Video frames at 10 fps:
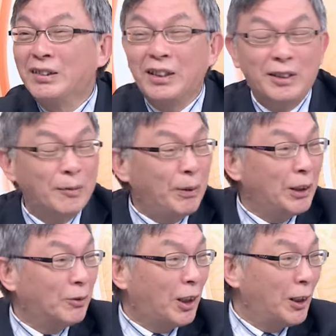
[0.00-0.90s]
在这
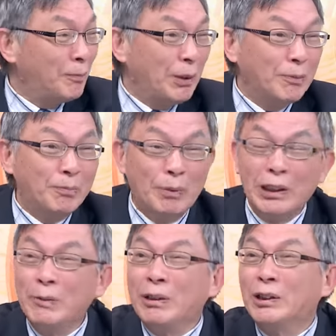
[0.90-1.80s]
边的话呢，比本
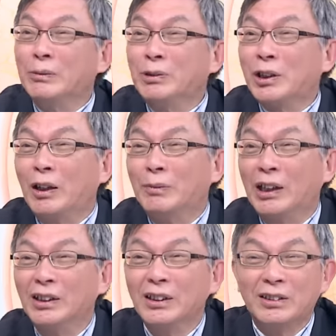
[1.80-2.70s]
一比都不高。高
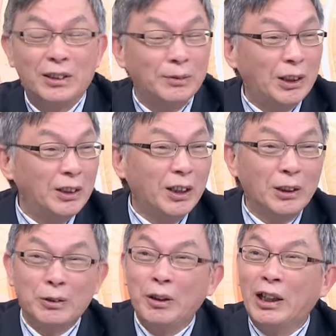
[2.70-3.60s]
嘛，对不对？一到
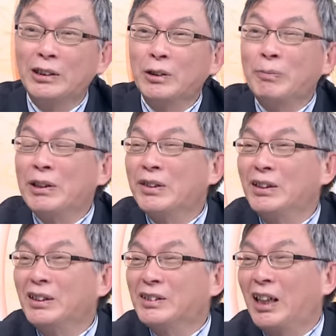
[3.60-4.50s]
了对岸都变
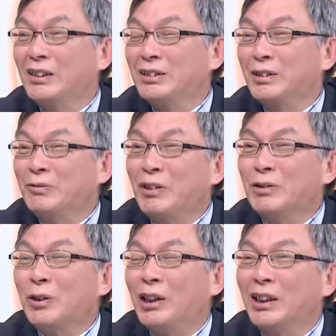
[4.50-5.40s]
成了草，就
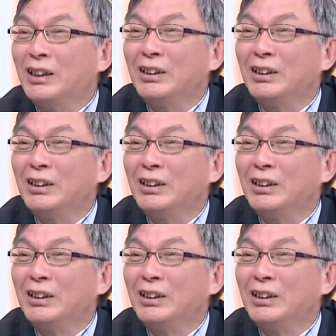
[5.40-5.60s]
凤凰了，